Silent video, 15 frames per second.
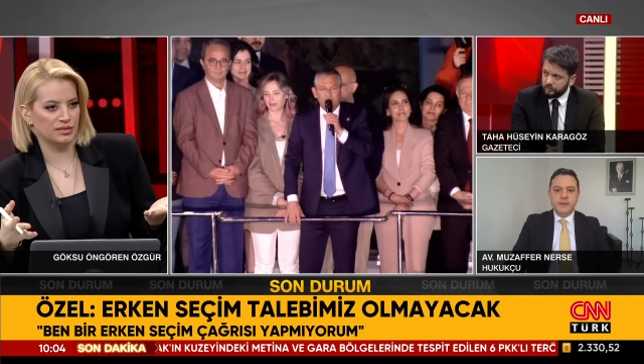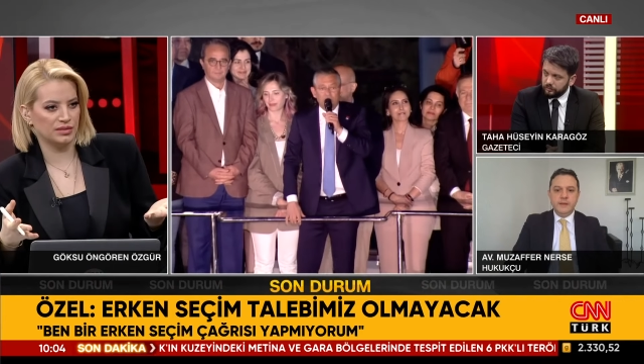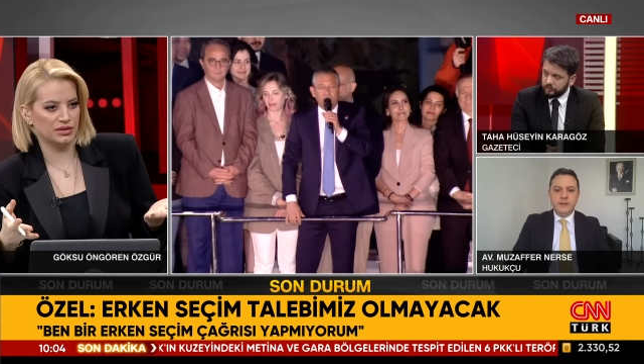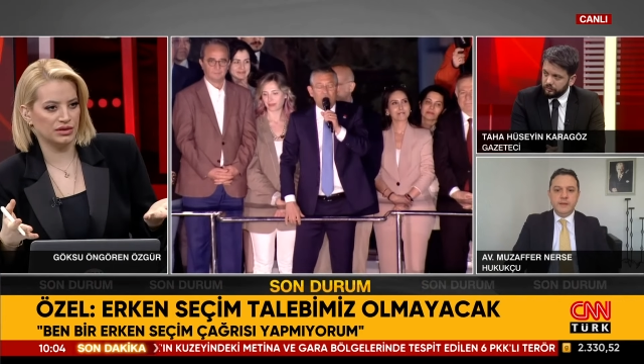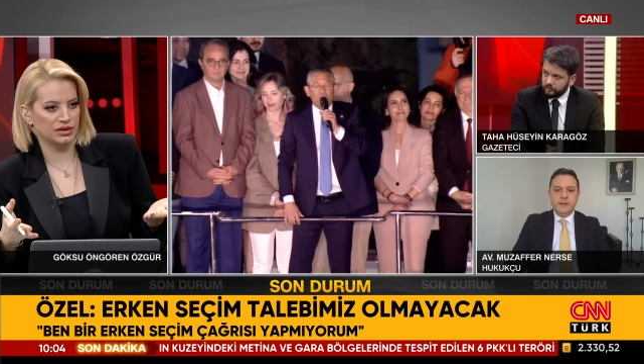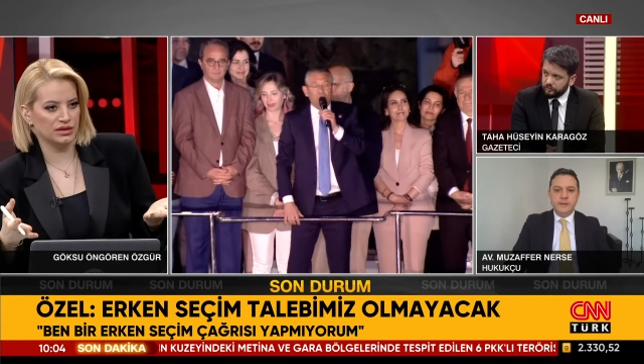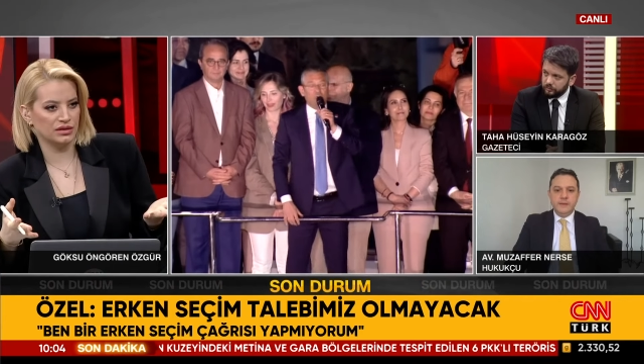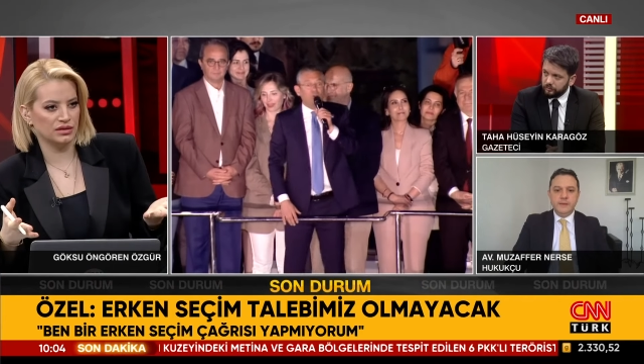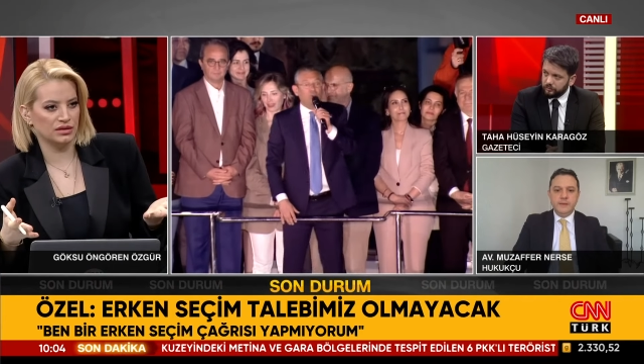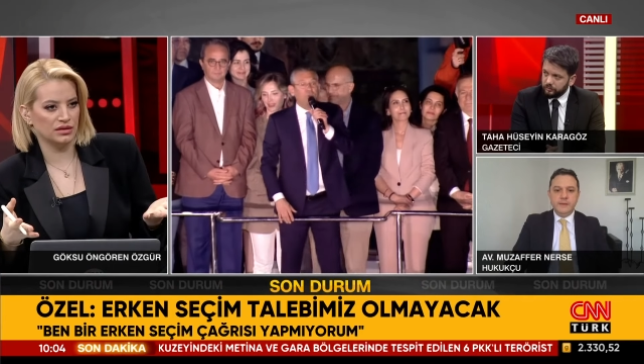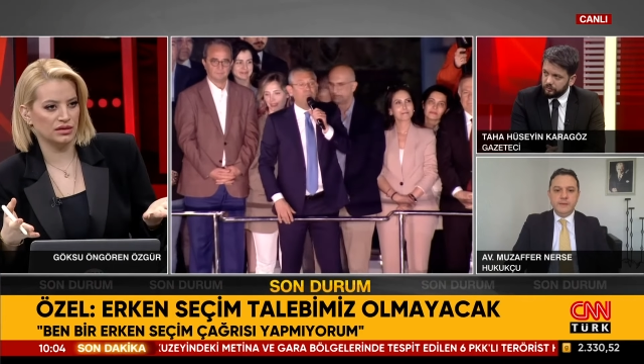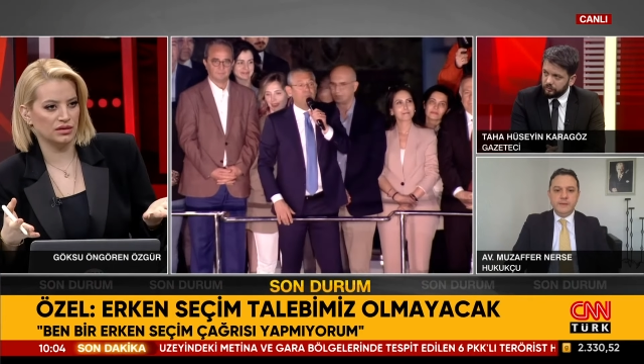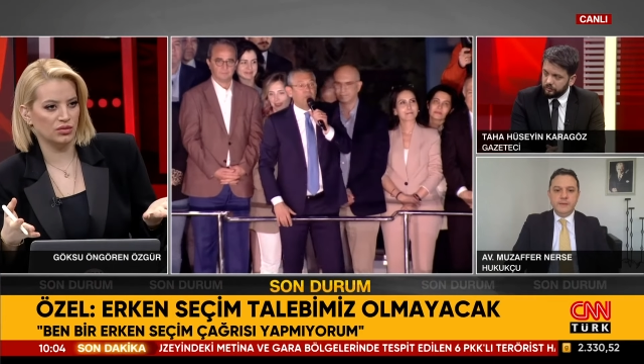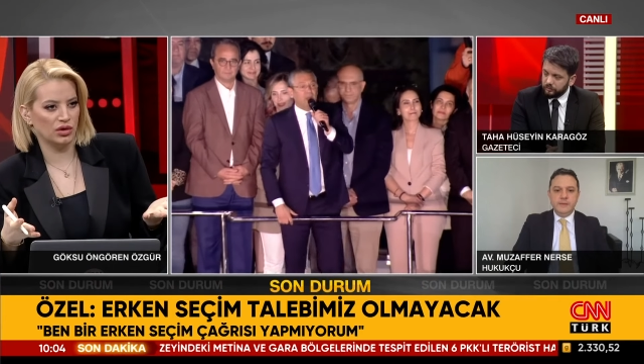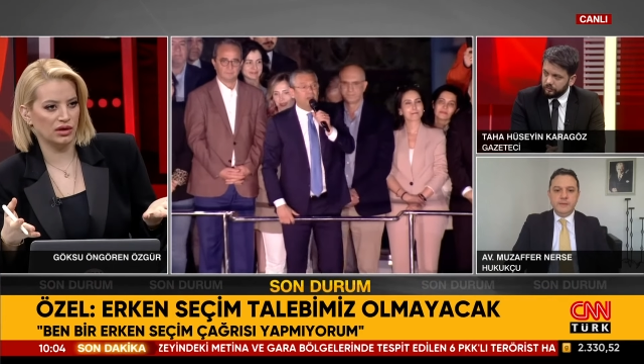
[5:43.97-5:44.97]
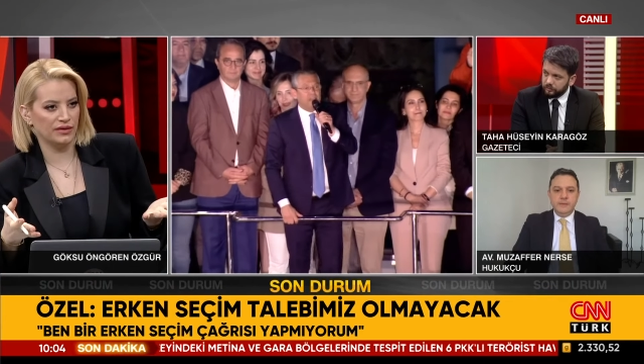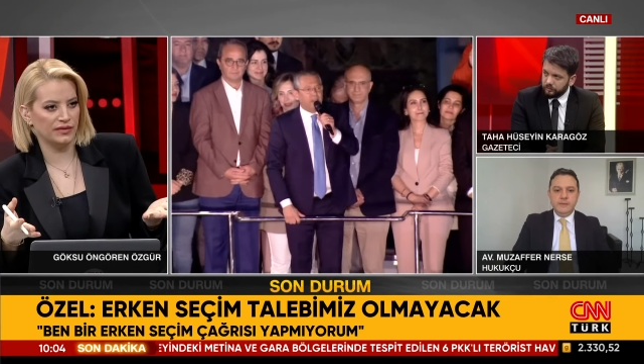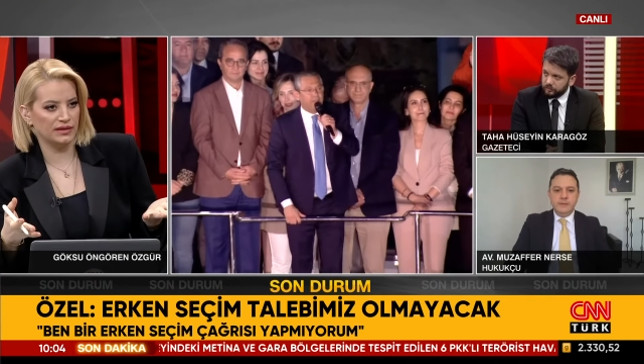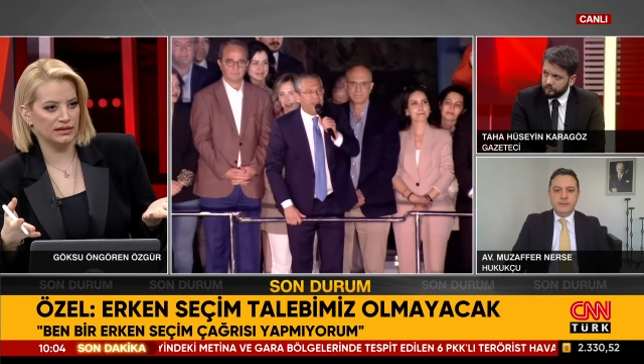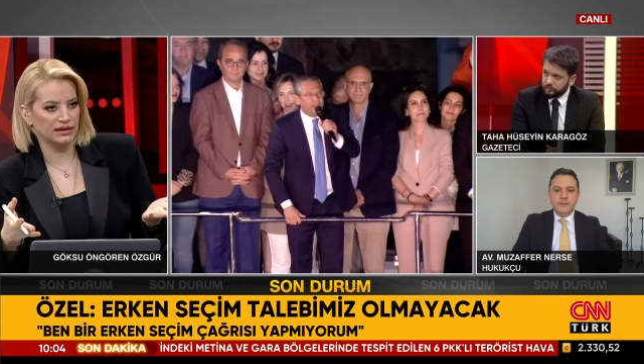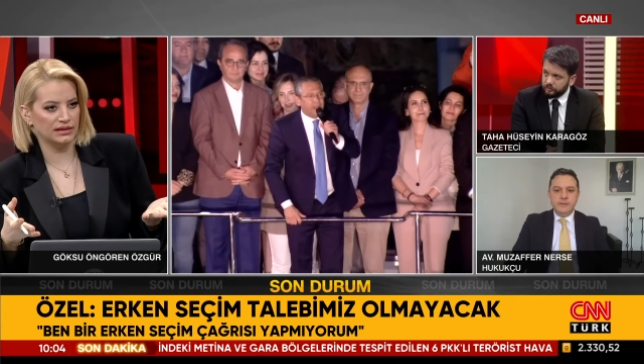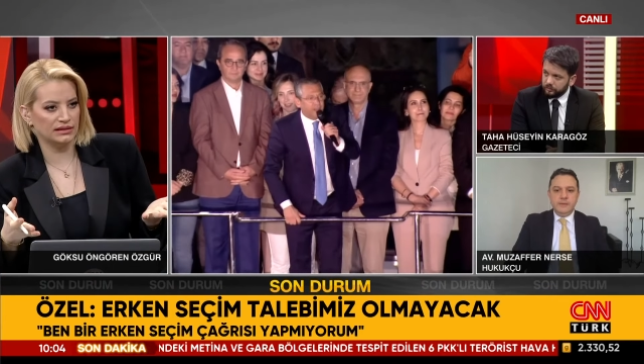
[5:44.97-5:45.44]
başarı e,
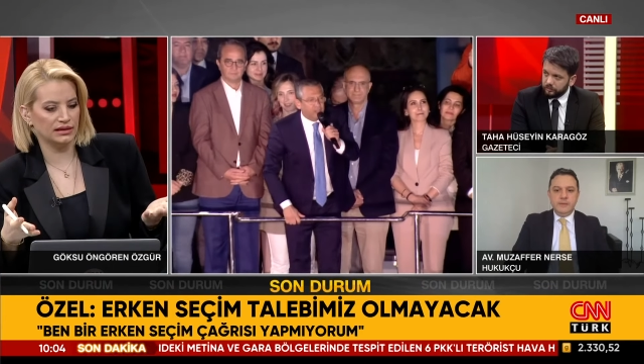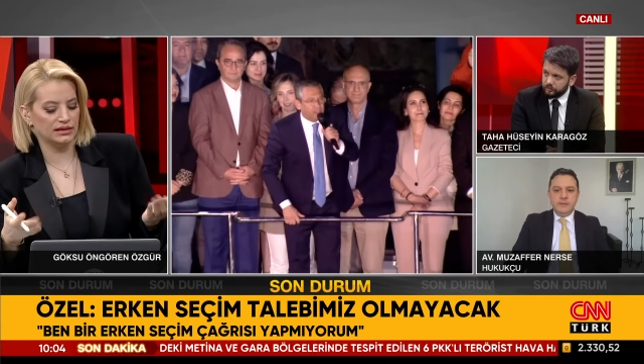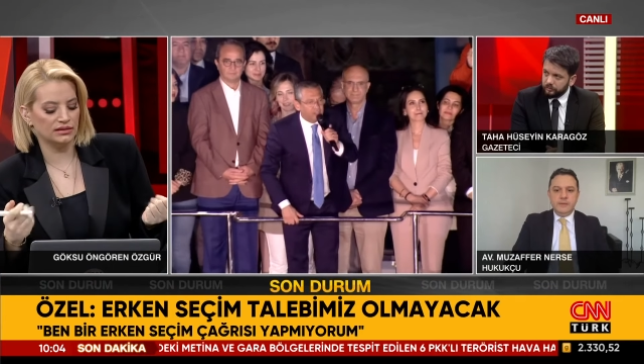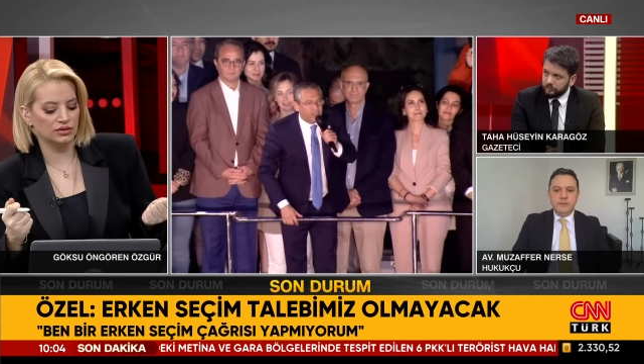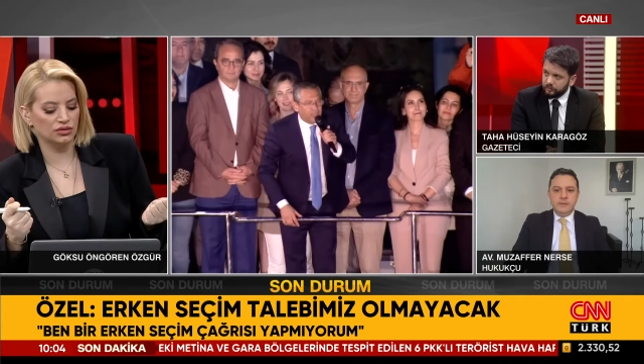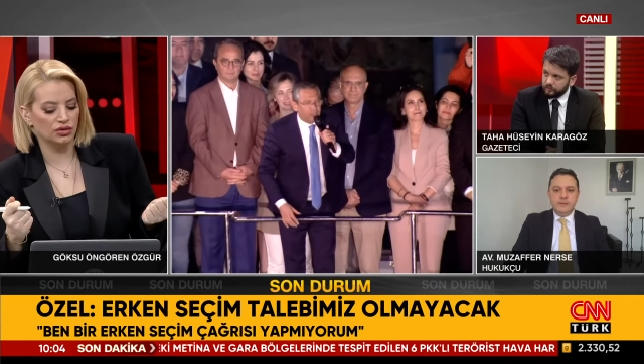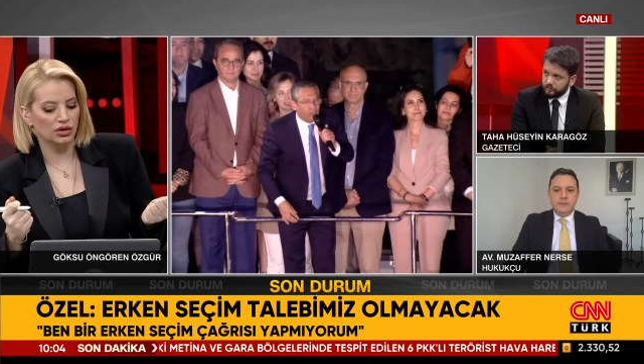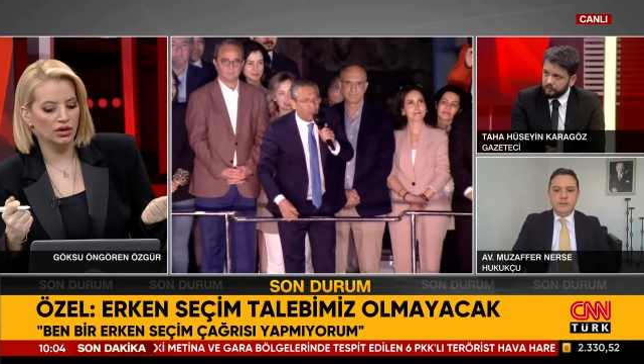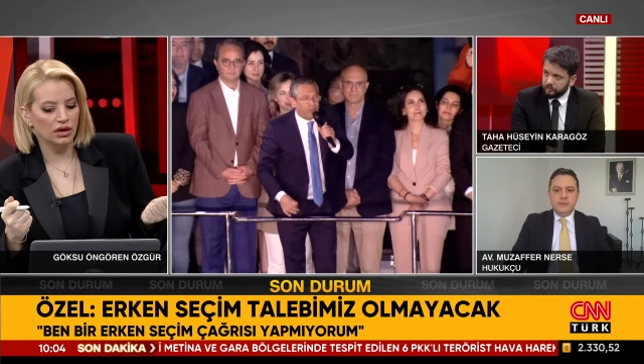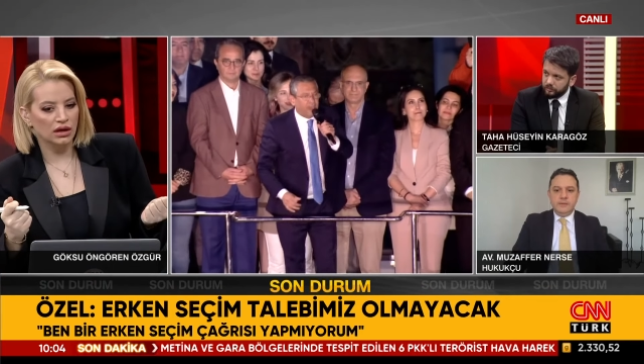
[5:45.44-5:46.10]
muhalefet elde etti diyor.